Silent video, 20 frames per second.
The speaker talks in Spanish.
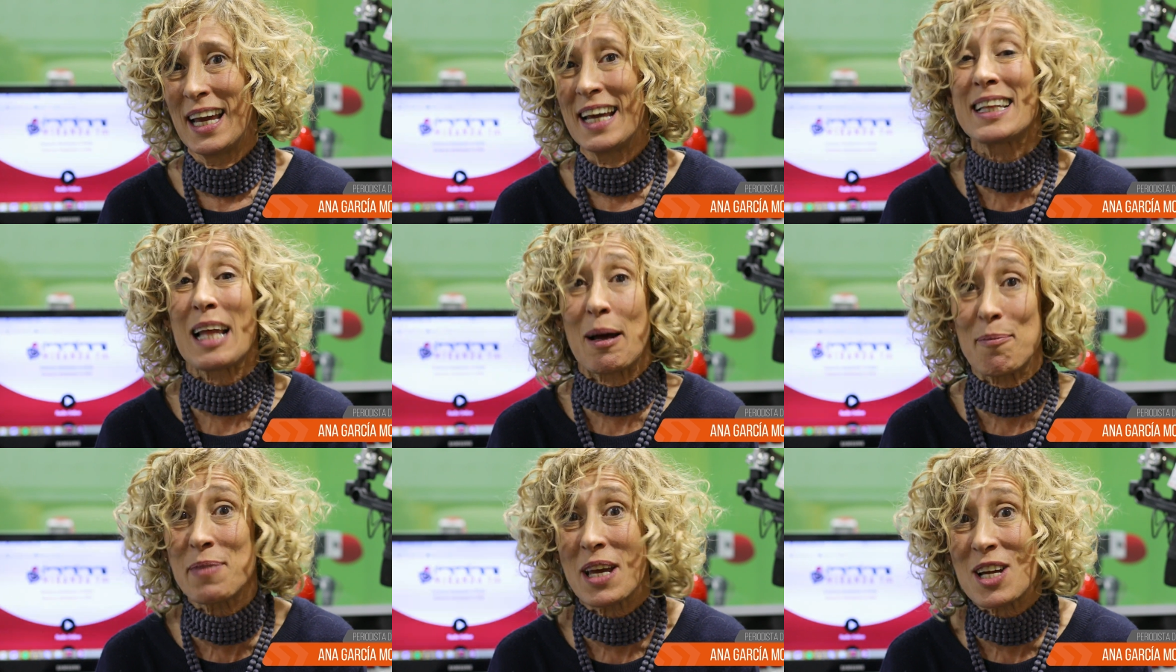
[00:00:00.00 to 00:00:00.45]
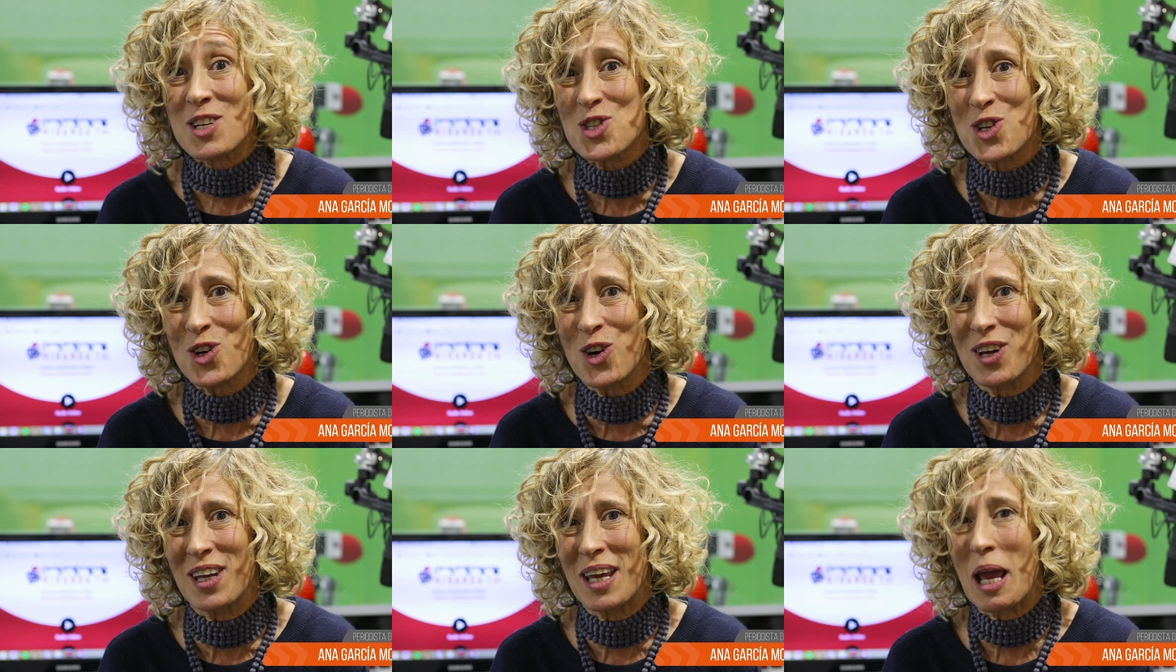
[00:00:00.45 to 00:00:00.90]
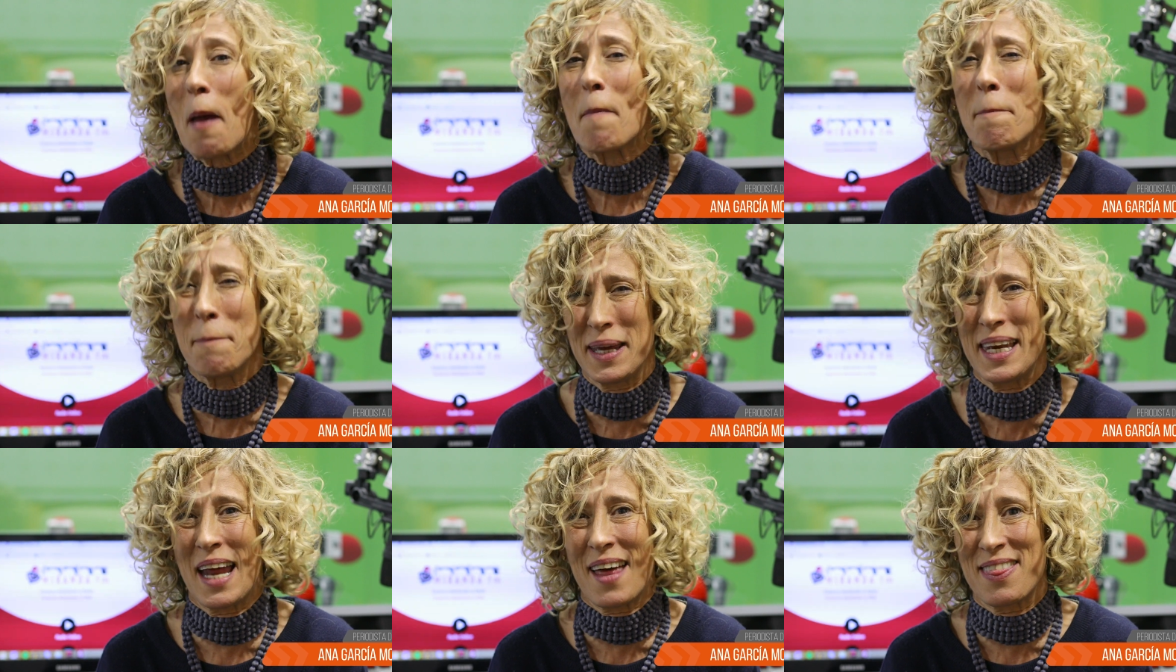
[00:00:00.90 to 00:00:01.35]
y también soy
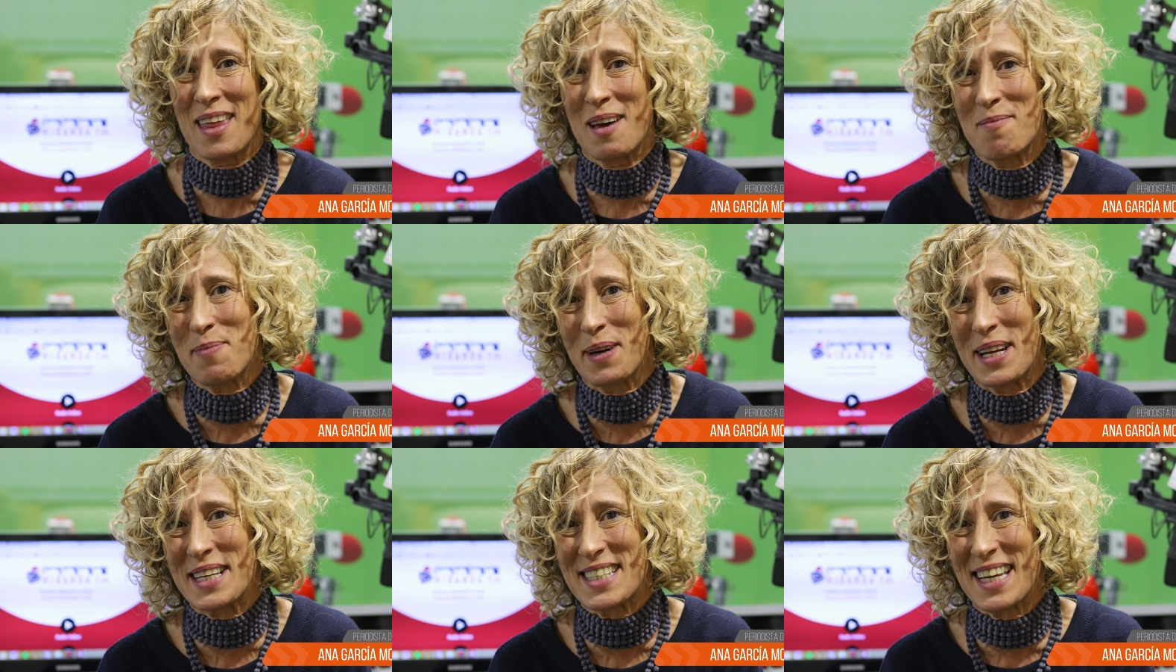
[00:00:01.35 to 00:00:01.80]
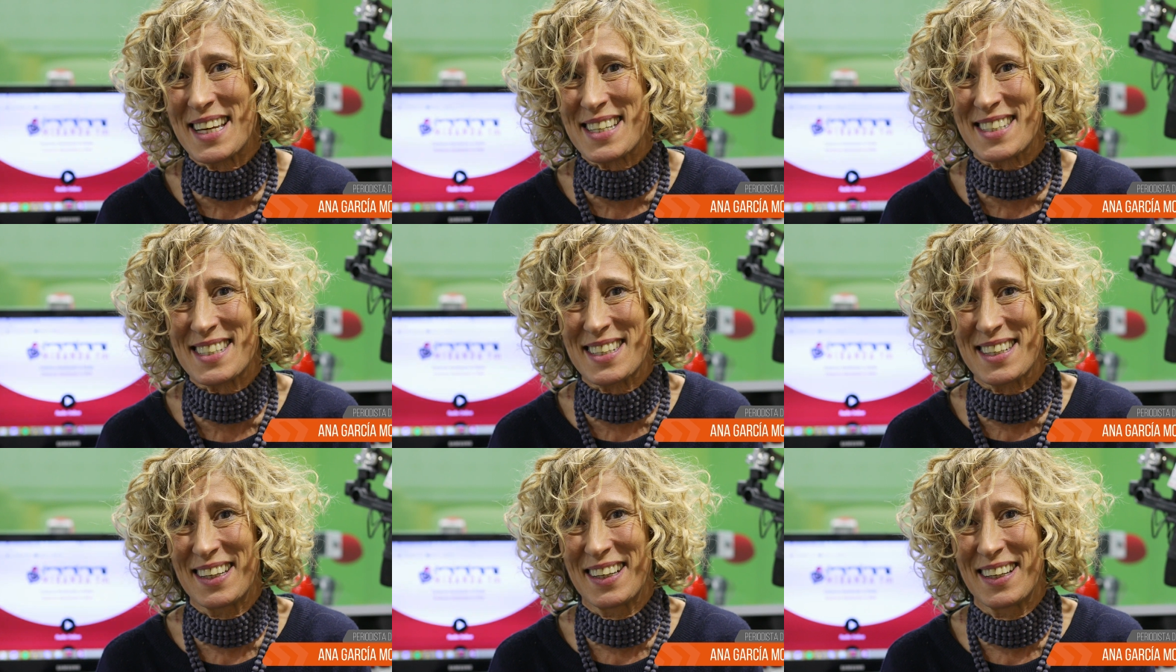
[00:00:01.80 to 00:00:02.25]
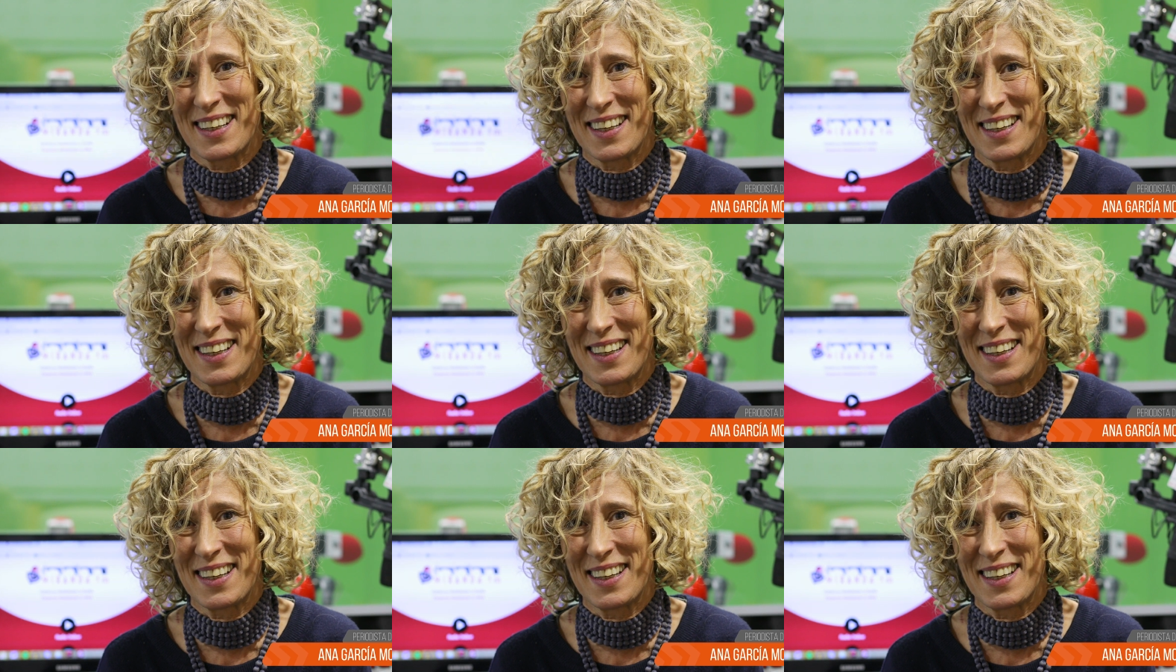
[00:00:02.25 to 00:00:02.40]
Miranda Empresas.